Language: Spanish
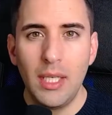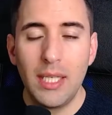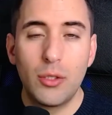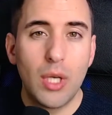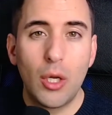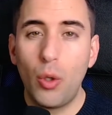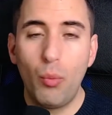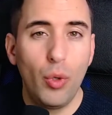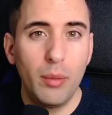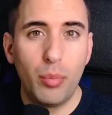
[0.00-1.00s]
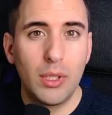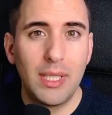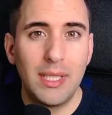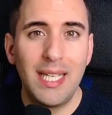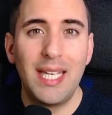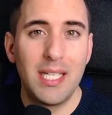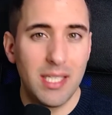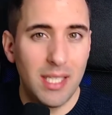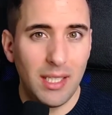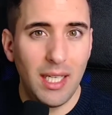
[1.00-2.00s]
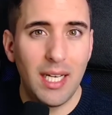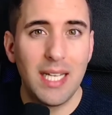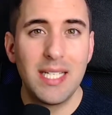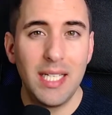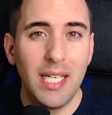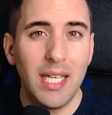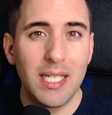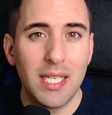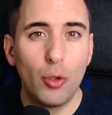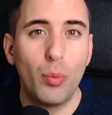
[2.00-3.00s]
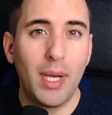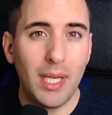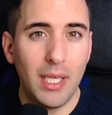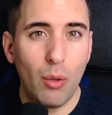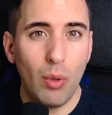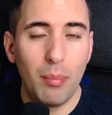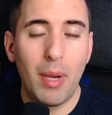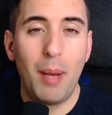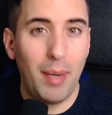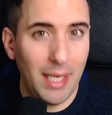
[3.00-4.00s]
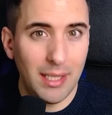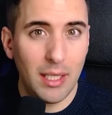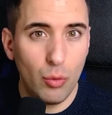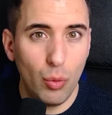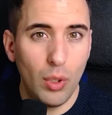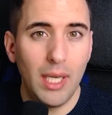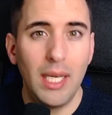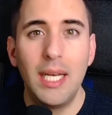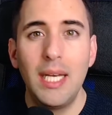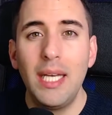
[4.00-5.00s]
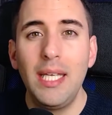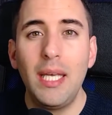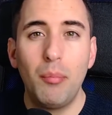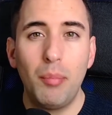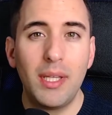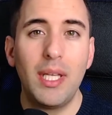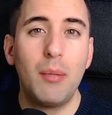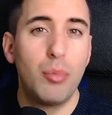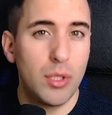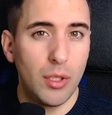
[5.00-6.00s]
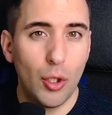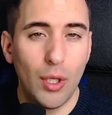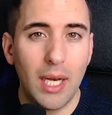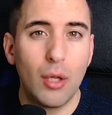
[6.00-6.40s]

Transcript: Esto es algo muy importante que has de hacer si quieres que tu página web aparezca en Google y empiece a posicionar